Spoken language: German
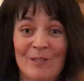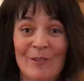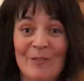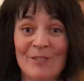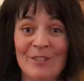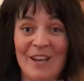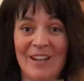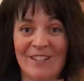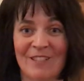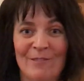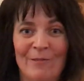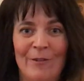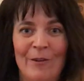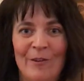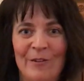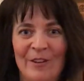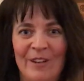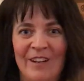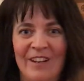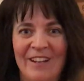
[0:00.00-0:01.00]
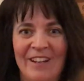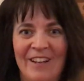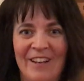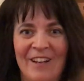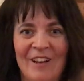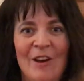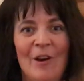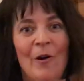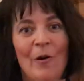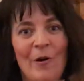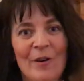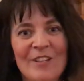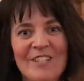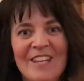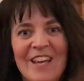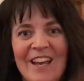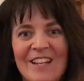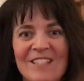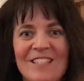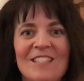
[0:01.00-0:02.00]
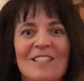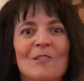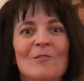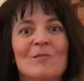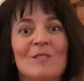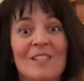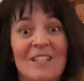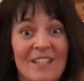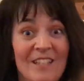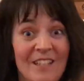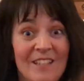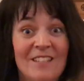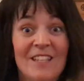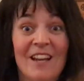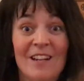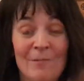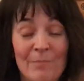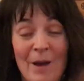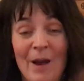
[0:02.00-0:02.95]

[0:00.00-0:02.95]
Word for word: Sonntagsvlog. Heute hat sich unsere St.